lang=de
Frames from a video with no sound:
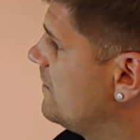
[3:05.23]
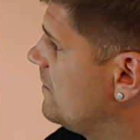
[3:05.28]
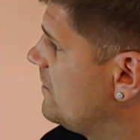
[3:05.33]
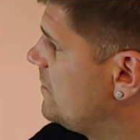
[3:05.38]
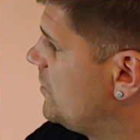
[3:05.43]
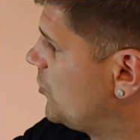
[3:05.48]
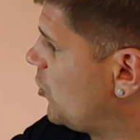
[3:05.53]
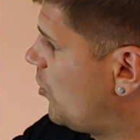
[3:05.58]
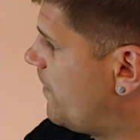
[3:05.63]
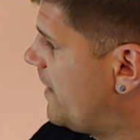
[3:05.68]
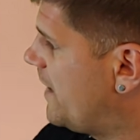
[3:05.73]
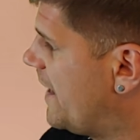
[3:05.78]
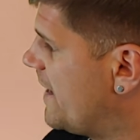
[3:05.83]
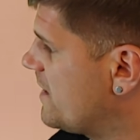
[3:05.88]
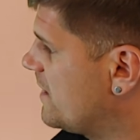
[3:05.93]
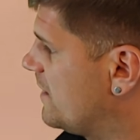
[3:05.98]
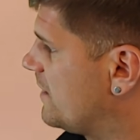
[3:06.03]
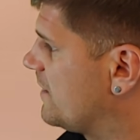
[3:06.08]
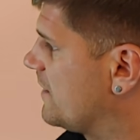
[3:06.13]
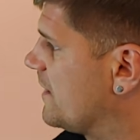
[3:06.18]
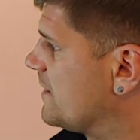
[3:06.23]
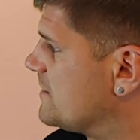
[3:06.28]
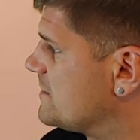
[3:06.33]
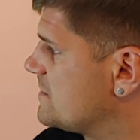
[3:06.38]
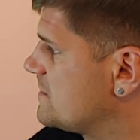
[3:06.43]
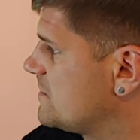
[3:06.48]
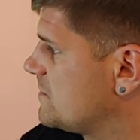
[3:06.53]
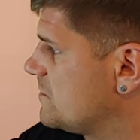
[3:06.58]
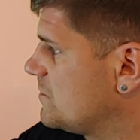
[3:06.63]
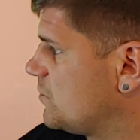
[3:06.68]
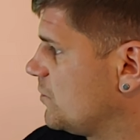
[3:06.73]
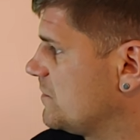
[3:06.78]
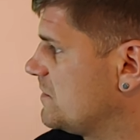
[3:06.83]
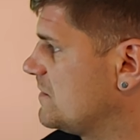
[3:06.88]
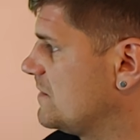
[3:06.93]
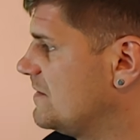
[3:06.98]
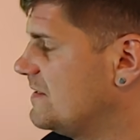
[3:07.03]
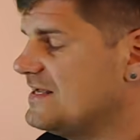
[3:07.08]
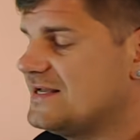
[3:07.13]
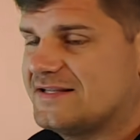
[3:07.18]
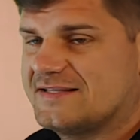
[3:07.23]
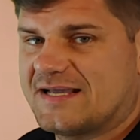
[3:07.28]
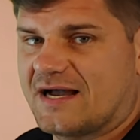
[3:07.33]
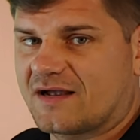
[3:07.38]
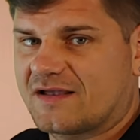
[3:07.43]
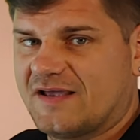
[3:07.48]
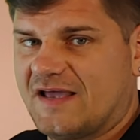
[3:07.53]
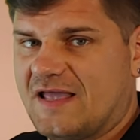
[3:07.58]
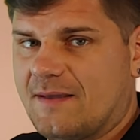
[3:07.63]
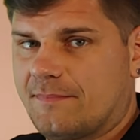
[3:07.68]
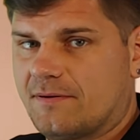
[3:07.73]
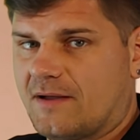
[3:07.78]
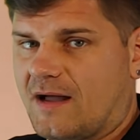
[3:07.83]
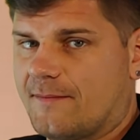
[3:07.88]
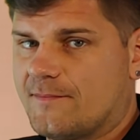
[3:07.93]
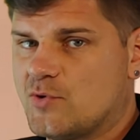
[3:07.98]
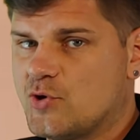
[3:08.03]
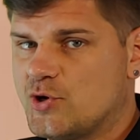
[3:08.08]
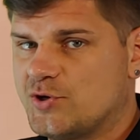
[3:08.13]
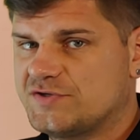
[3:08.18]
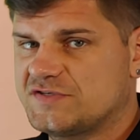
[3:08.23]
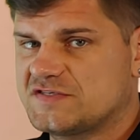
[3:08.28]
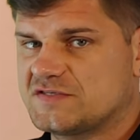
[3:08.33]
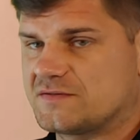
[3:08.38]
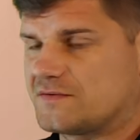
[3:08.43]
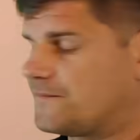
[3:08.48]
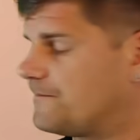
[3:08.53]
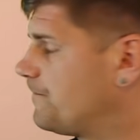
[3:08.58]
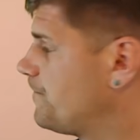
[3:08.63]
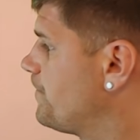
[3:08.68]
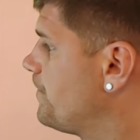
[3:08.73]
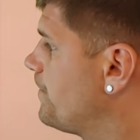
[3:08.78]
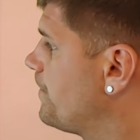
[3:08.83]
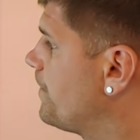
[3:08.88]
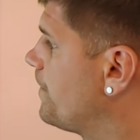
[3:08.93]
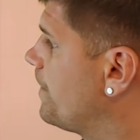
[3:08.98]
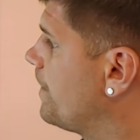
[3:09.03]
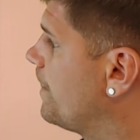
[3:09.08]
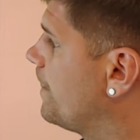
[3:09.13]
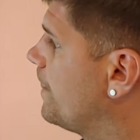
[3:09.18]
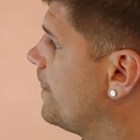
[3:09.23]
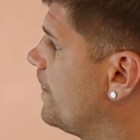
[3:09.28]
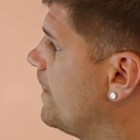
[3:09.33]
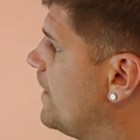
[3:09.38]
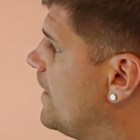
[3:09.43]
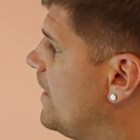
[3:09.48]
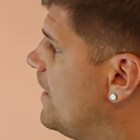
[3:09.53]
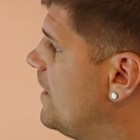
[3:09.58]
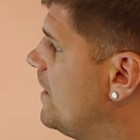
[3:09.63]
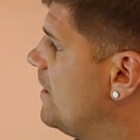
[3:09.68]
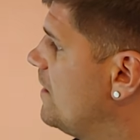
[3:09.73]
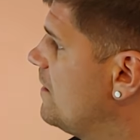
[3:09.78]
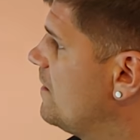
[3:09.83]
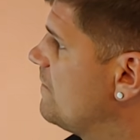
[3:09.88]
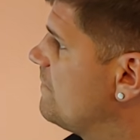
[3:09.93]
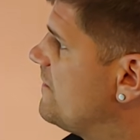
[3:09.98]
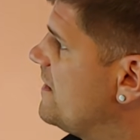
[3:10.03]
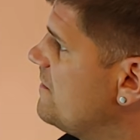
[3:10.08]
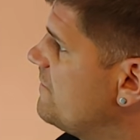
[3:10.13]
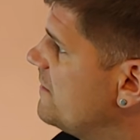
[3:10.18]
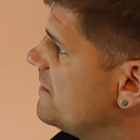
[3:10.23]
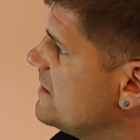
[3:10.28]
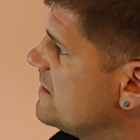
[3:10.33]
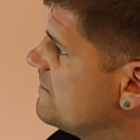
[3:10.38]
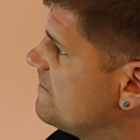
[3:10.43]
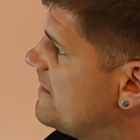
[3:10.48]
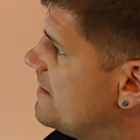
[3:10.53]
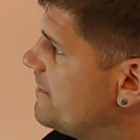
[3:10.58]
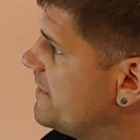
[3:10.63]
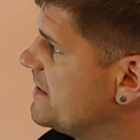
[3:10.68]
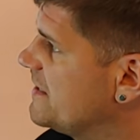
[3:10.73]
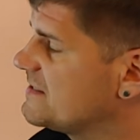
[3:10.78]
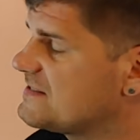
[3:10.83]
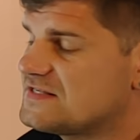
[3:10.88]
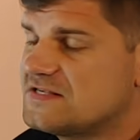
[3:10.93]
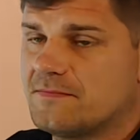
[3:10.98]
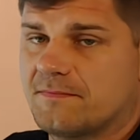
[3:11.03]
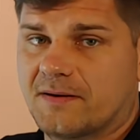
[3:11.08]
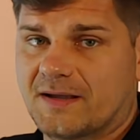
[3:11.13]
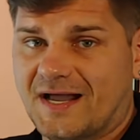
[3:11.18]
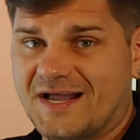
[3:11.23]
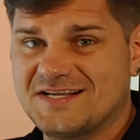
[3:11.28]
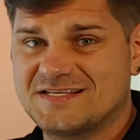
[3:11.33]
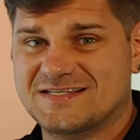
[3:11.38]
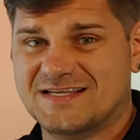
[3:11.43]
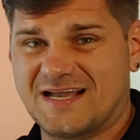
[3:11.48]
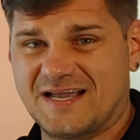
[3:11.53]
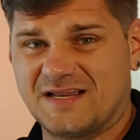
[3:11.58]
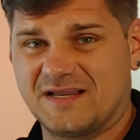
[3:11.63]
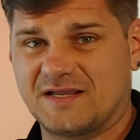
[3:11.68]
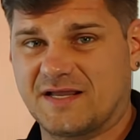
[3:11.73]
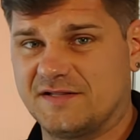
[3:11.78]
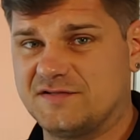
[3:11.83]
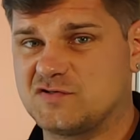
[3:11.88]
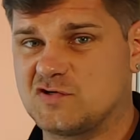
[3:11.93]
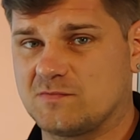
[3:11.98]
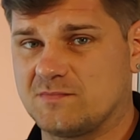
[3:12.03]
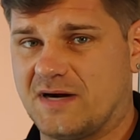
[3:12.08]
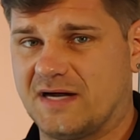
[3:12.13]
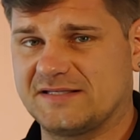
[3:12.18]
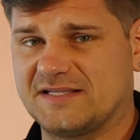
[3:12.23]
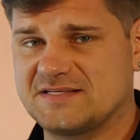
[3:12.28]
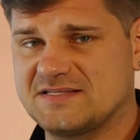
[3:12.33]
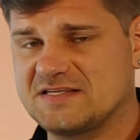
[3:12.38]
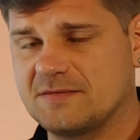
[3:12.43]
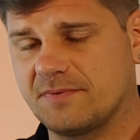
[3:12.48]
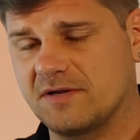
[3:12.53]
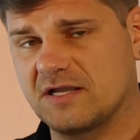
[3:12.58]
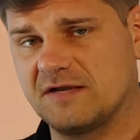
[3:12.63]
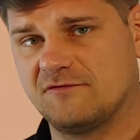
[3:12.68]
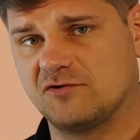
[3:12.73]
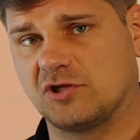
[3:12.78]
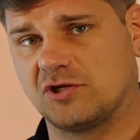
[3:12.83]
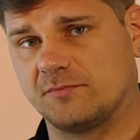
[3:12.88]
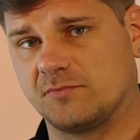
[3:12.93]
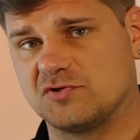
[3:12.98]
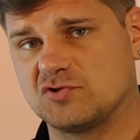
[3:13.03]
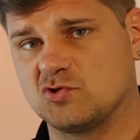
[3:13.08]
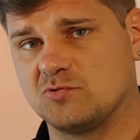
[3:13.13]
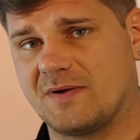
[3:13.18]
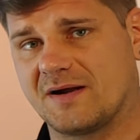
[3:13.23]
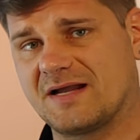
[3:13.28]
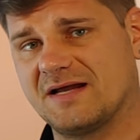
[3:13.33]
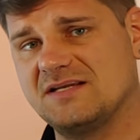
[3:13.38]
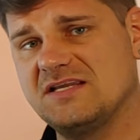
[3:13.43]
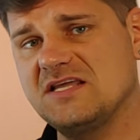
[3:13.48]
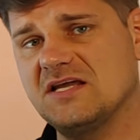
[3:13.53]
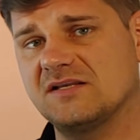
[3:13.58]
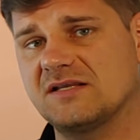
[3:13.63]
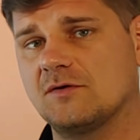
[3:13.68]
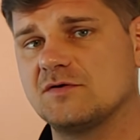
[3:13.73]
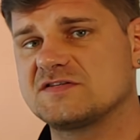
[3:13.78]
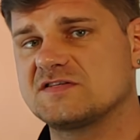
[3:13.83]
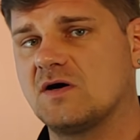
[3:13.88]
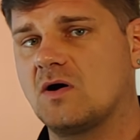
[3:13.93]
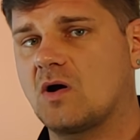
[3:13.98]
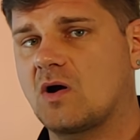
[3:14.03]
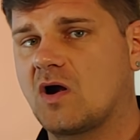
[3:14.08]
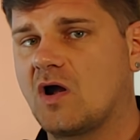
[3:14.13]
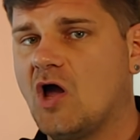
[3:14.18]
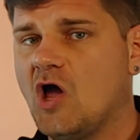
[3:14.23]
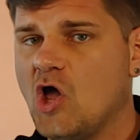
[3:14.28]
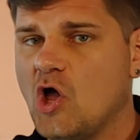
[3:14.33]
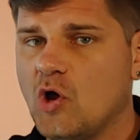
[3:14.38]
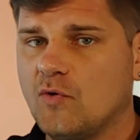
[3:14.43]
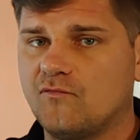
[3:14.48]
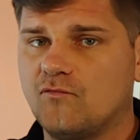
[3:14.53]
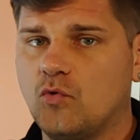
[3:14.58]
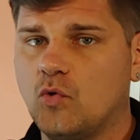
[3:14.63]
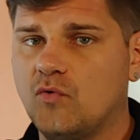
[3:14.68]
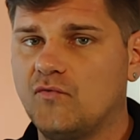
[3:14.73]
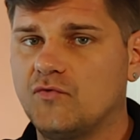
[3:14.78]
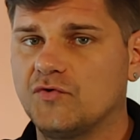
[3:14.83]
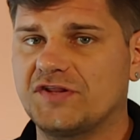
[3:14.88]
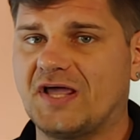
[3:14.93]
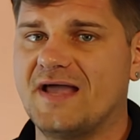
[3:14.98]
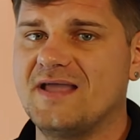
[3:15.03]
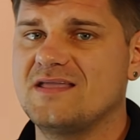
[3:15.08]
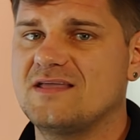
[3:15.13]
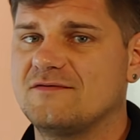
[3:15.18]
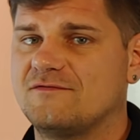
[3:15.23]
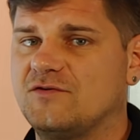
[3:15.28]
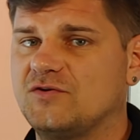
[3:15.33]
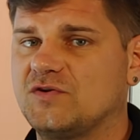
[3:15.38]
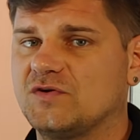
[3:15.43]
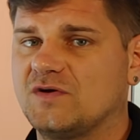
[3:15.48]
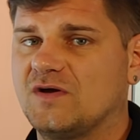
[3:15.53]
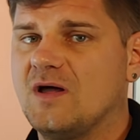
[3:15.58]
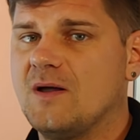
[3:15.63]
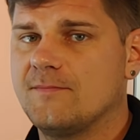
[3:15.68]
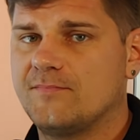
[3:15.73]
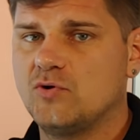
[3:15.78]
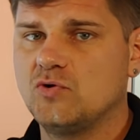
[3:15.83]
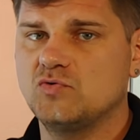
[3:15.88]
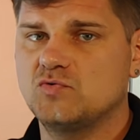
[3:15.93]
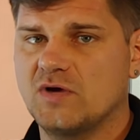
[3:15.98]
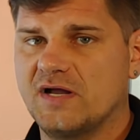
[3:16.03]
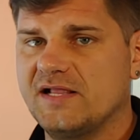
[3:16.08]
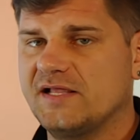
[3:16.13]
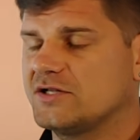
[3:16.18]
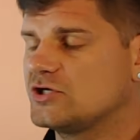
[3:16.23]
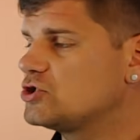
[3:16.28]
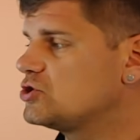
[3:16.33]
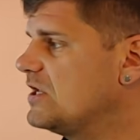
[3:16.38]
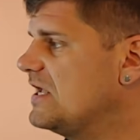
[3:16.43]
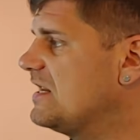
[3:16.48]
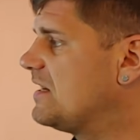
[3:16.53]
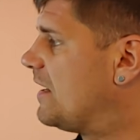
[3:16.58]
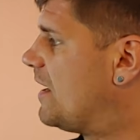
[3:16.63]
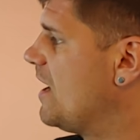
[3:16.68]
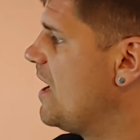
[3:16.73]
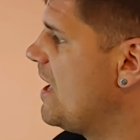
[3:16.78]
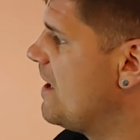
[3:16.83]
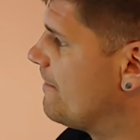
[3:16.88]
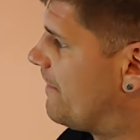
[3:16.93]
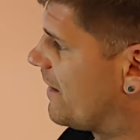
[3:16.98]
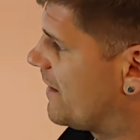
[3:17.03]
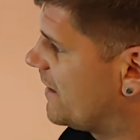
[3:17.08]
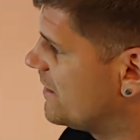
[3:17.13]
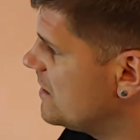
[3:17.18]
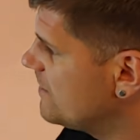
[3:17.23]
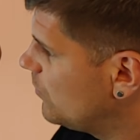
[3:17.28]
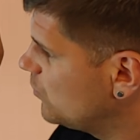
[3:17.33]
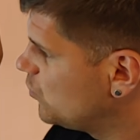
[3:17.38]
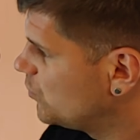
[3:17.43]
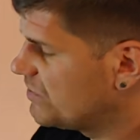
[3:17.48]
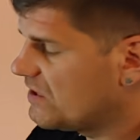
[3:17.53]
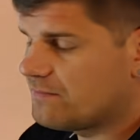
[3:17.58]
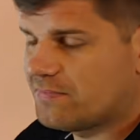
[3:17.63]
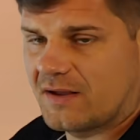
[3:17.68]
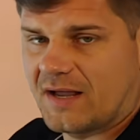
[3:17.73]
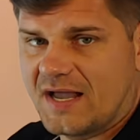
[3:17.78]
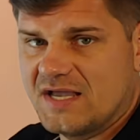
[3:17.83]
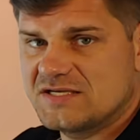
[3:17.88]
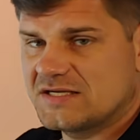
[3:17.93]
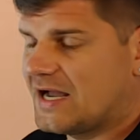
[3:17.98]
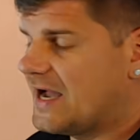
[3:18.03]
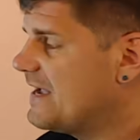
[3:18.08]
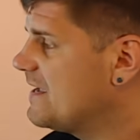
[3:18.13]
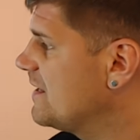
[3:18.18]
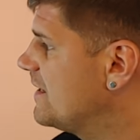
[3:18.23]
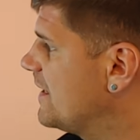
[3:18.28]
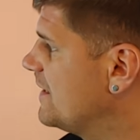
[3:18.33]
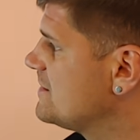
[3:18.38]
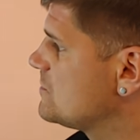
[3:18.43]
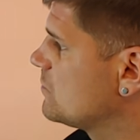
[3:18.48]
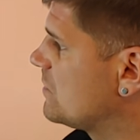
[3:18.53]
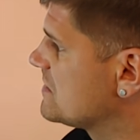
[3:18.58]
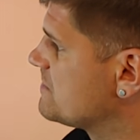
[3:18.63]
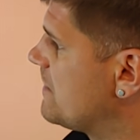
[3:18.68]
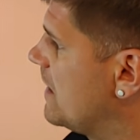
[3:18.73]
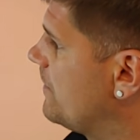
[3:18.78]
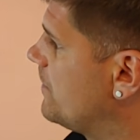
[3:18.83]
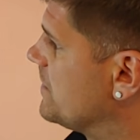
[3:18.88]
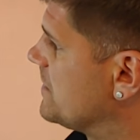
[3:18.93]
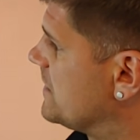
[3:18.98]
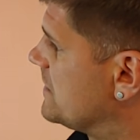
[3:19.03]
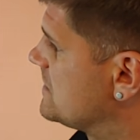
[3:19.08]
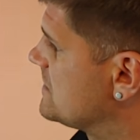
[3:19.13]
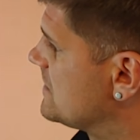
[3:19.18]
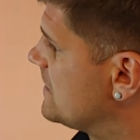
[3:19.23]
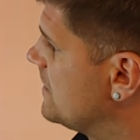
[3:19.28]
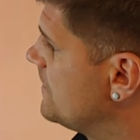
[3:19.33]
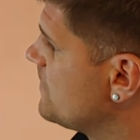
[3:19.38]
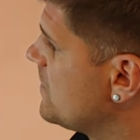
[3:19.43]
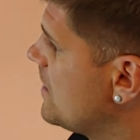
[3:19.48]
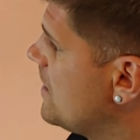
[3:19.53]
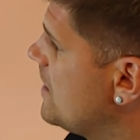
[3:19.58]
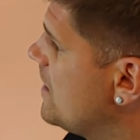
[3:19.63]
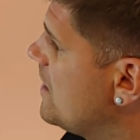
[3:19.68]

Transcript: Hier nochmal eingekreist. Dort liegt der Cape am höchsten. Wenn man, wenn man jetzt die Bereichseingrenzung macht, das ist ja bei Gewittern immer so, man kann nie genau sagen, wo wird ein Gewitter punktuell entstehen. Man kann immer nur die Bereiche eingrenzen und das machen wir jetzt. Ja?